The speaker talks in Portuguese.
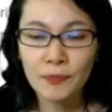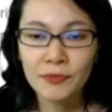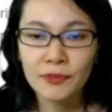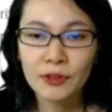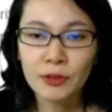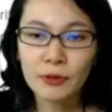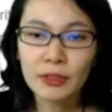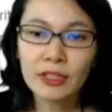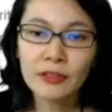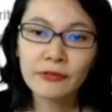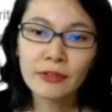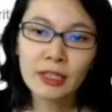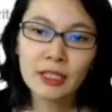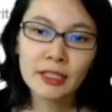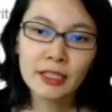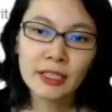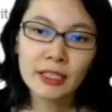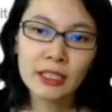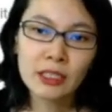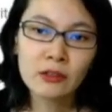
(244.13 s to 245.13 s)
Então ele fala
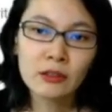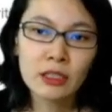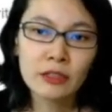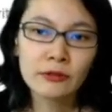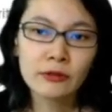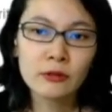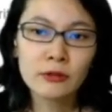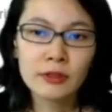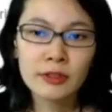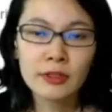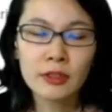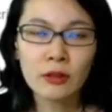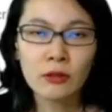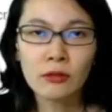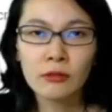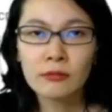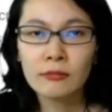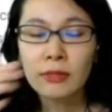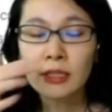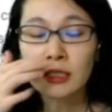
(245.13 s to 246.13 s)
que não é evolução,
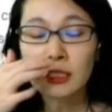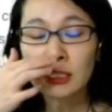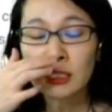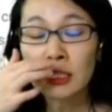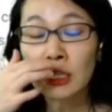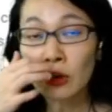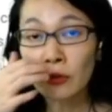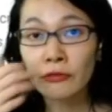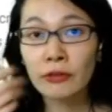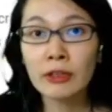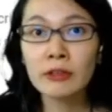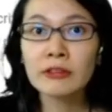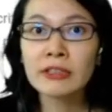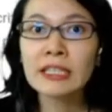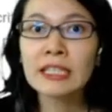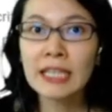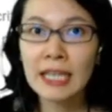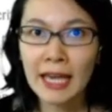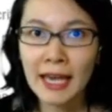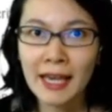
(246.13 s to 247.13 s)
mas e eu falo
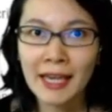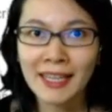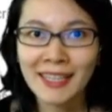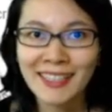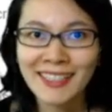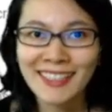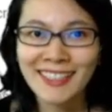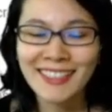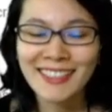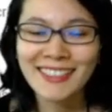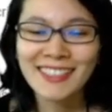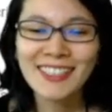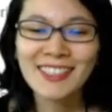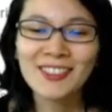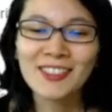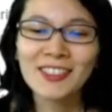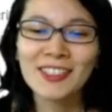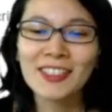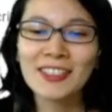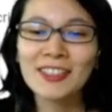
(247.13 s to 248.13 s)
que é, né? Só
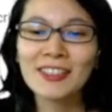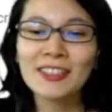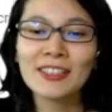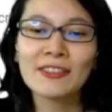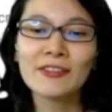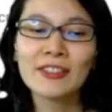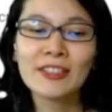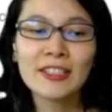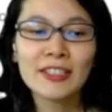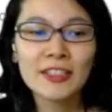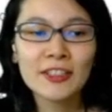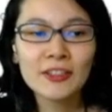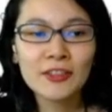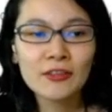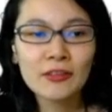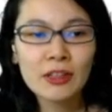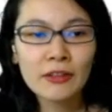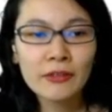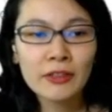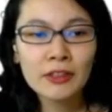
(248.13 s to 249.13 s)
que na verdade a gente não
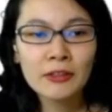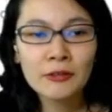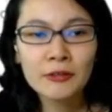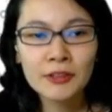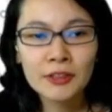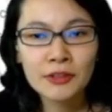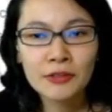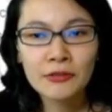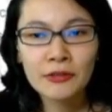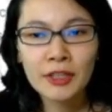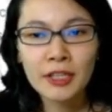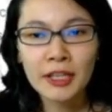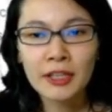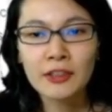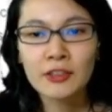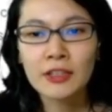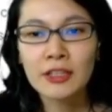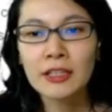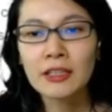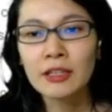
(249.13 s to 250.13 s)
está falando coisa
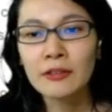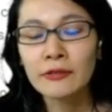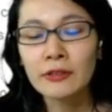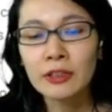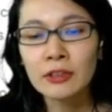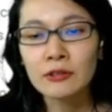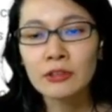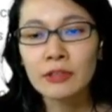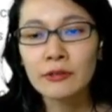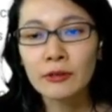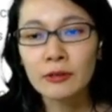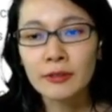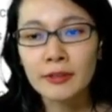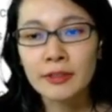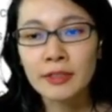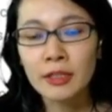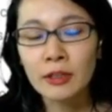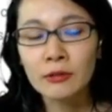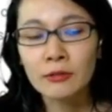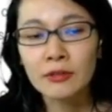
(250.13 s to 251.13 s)
diferente. Ele está falando de
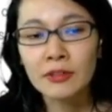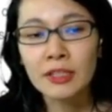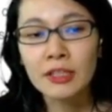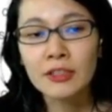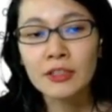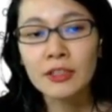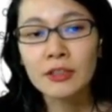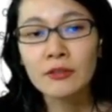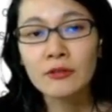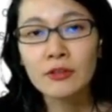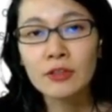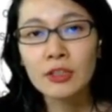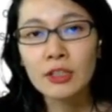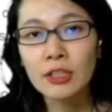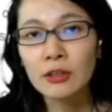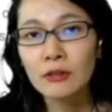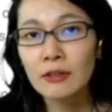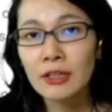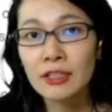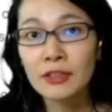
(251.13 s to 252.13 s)
evolução no sentido de que
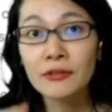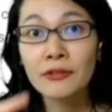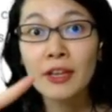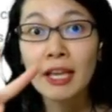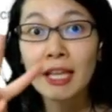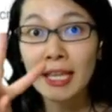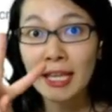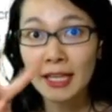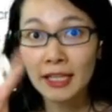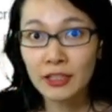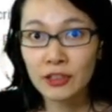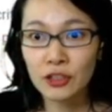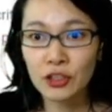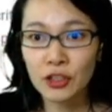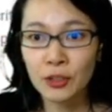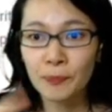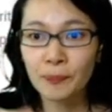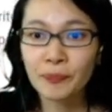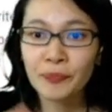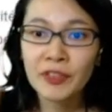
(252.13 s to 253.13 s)
não é
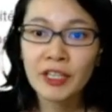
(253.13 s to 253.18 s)
diferente,